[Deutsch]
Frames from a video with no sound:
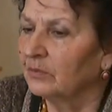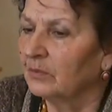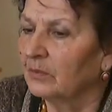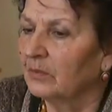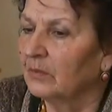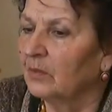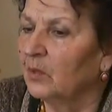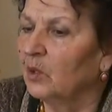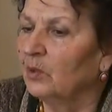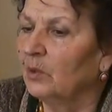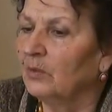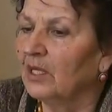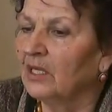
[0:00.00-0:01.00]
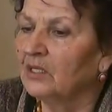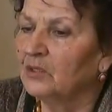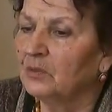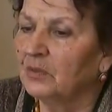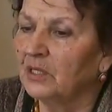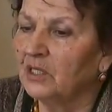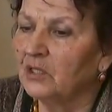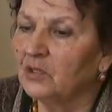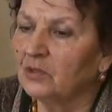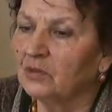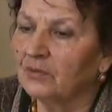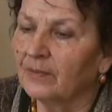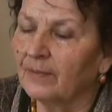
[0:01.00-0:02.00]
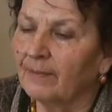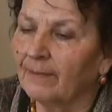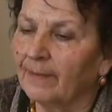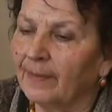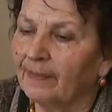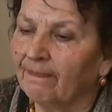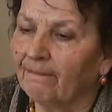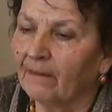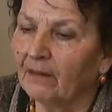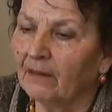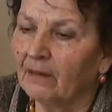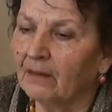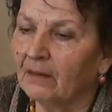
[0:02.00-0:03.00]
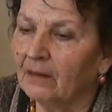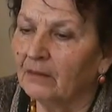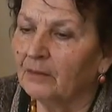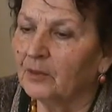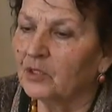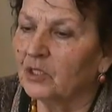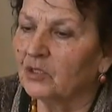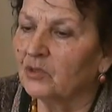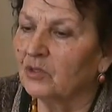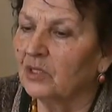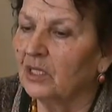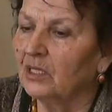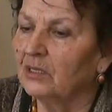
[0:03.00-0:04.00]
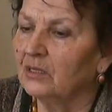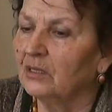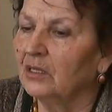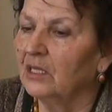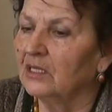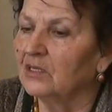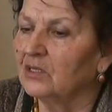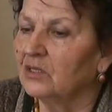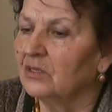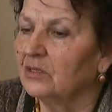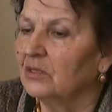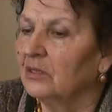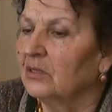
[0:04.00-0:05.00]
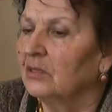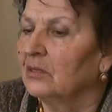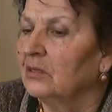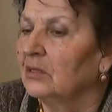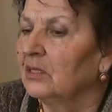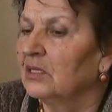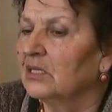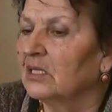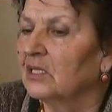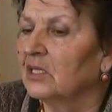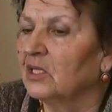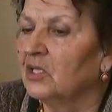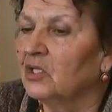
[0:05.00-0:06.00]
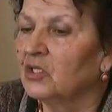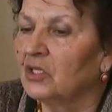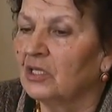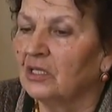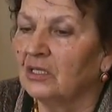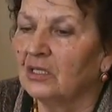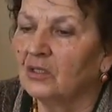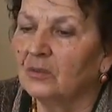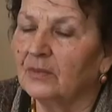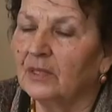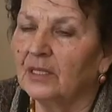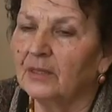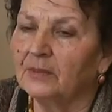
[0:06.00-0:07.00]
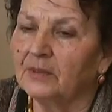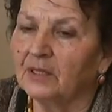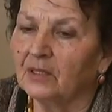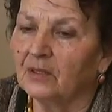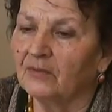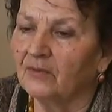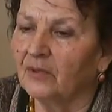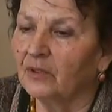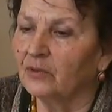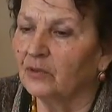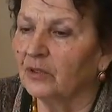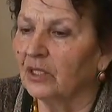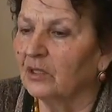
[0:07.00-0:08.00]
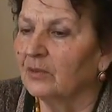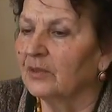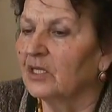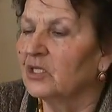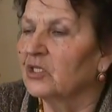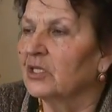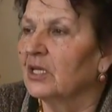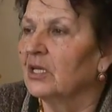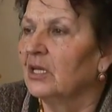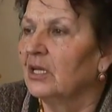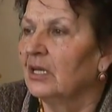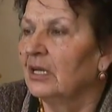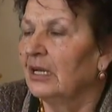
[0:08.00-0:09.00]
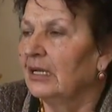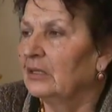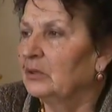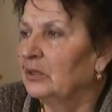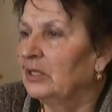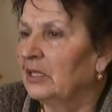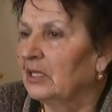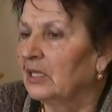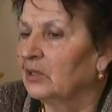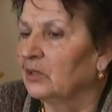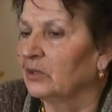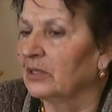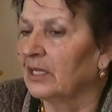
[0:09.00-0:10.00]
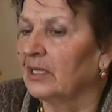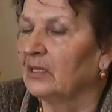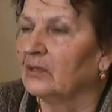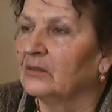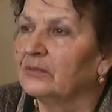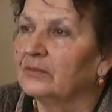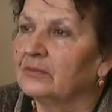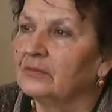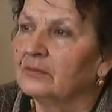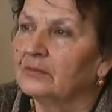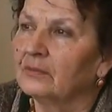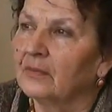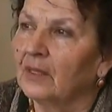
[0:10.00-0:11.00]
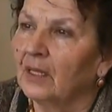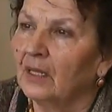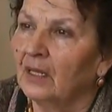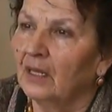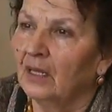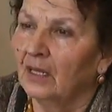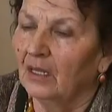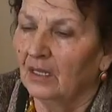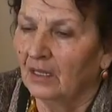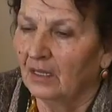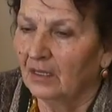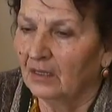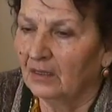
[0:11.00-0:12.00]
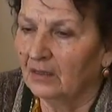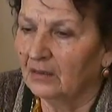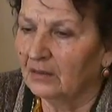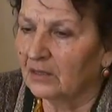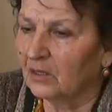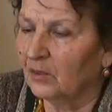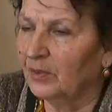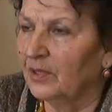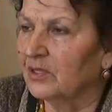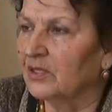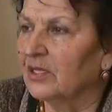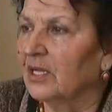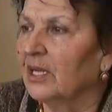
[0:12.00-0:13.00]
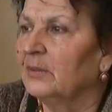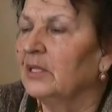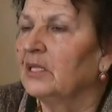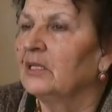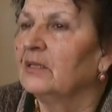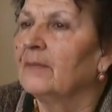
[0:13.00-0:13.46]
Leute mit Kameras kamen. Ladic war da. Die Serben fingen an, Bonbons an die Kinder zu verteilen und dann Wasser und Brot. Aber das ging nicht lange, bis die Kameras ausgeschaltet wurden. Ich stand ziemlich nah neben Ladic.